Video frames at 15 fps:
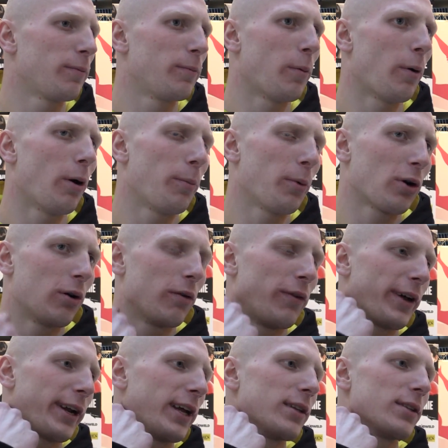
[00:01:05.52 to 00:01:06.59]
po, po
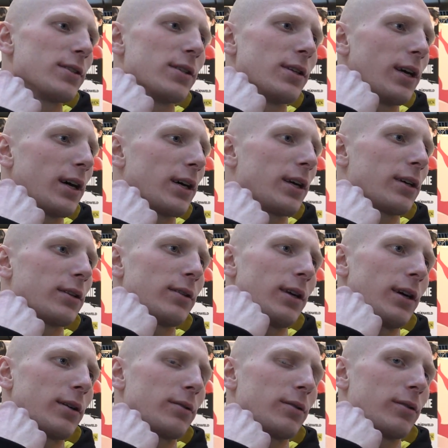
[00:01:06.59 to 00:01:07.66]
konferencji, jak, jak,
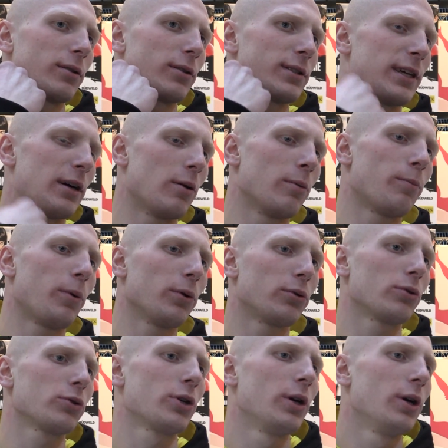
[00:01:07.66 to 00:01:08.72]
jak całą
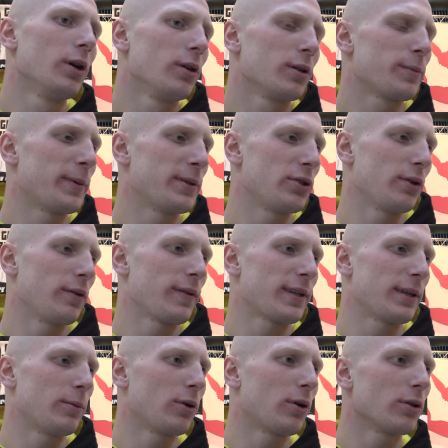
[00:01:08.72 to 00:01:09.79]
podróż spędziłem w
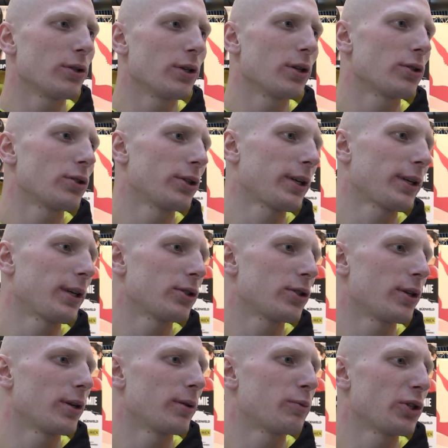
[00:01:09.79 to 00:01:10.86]
samochodzie, jeszcze takie,
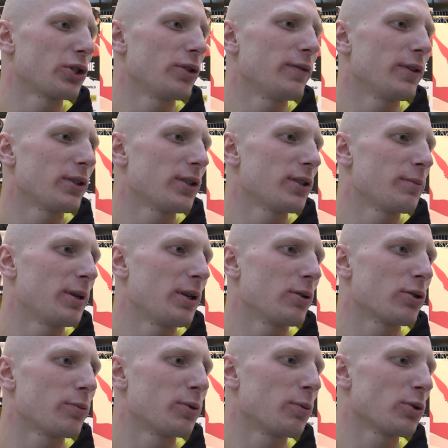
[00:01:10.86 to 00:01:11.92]
że przeciwnik się zmienił,
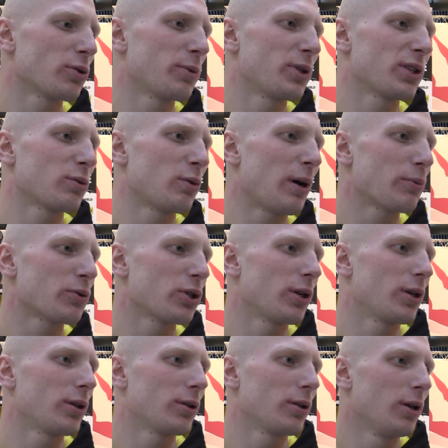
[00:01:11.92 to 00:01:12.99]
że być może będzie
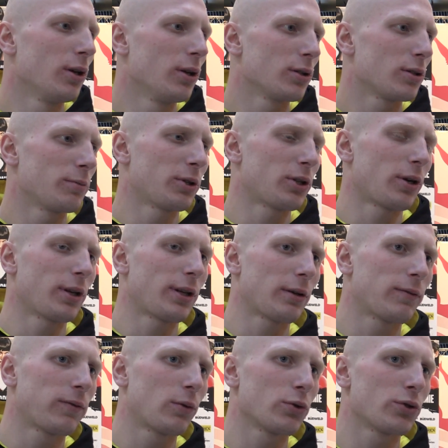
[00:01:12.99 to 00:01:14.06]
słabszy, co mnie trochę
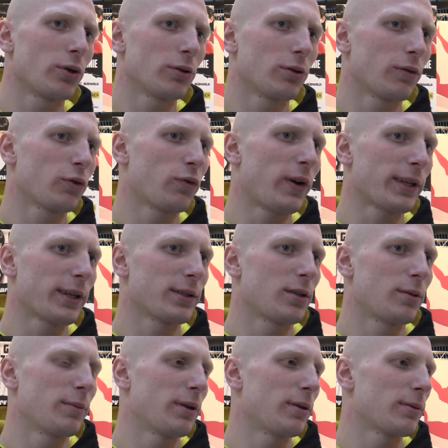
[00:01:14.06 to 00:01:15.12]
tak wkurzyło, to w czwartek
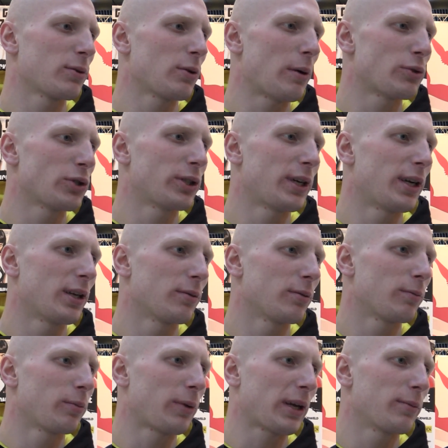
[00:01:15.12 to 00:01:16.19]
zrobiłem słabszy
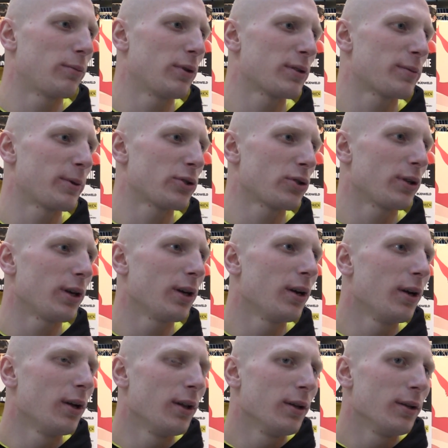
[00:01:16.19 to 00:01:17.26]
trening, taki byłem zmęczony,
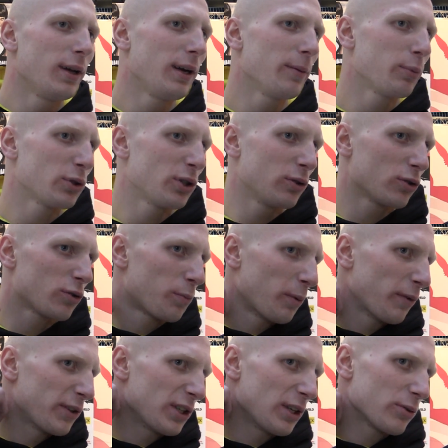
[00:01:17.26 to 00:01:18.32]
ale później już
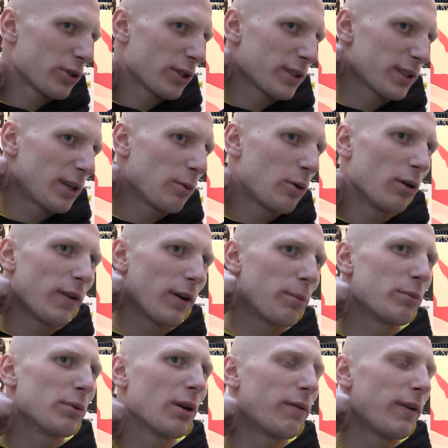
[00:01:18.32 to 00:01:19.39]
powiedziałem, że z kimkolwiek
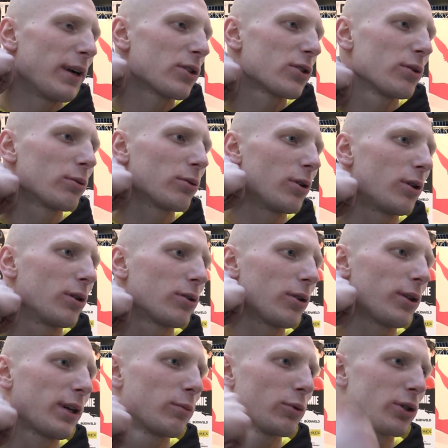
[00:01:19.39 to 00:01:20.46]
bym nie walczył, to, to
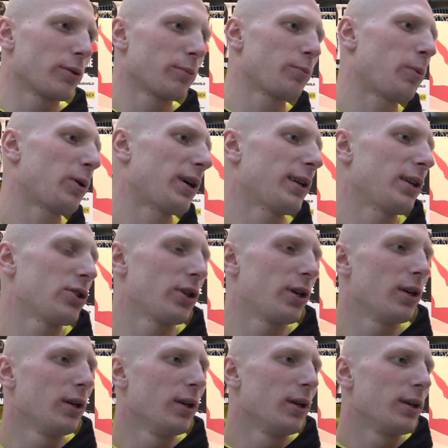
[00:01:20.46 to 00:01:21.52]
i tak muszę pokazać się
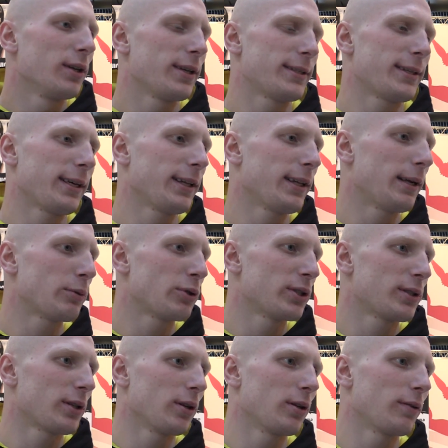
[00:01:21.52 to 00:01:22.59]
z jak najlepszej
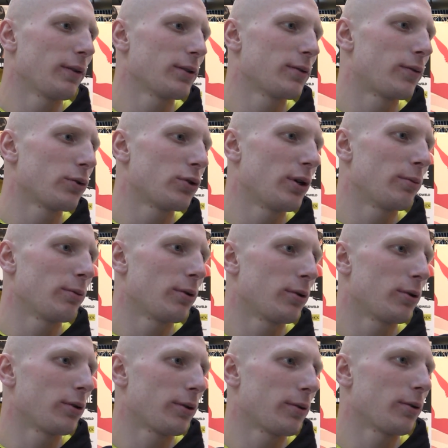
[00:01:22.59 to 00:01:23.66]
strony, więc wróciłem do,
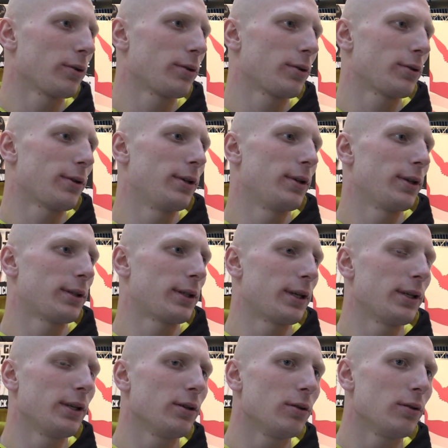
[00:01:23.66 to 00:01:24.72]
do solidnych
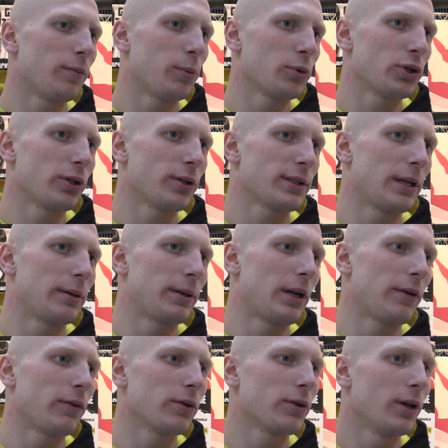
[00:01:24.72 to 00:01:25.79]
treningów, później dostałem
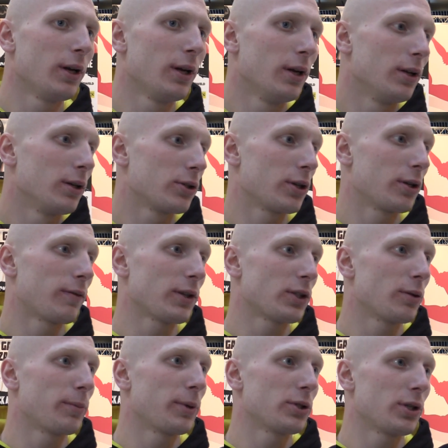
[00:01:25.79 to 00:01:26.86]
telefon, że
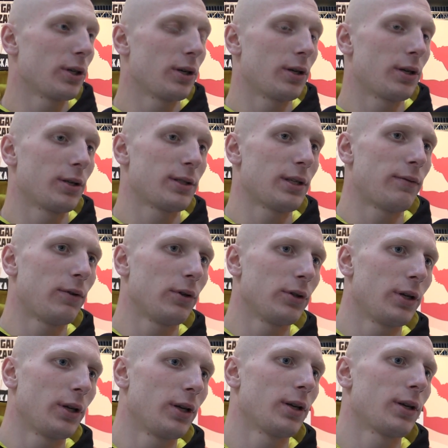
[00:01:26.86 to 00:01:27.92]
właśnie będzie
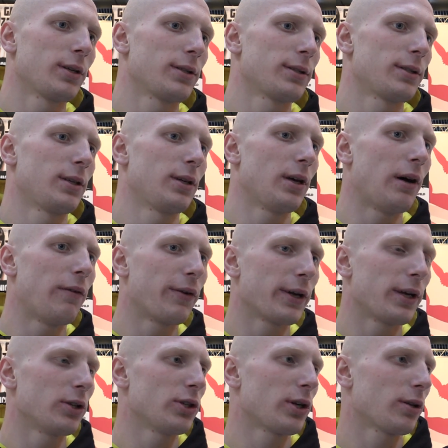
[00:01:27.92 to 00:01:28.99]
zawodnik z
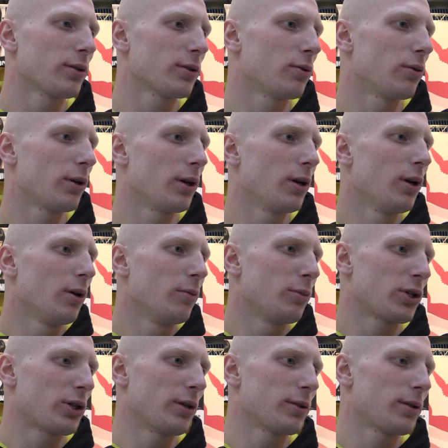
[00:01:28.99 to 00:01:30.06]
Afryki czarnoskóry,
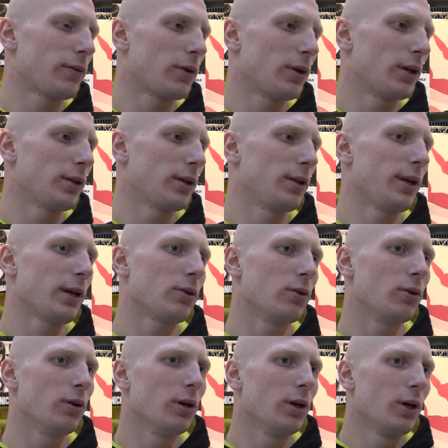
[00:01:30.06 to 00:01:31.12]
mieszkający w Holandii,
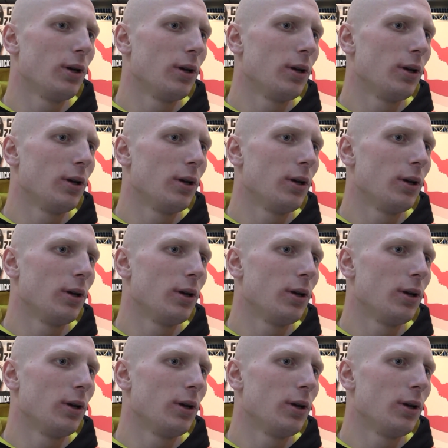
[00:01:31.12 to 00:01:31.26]
Daku,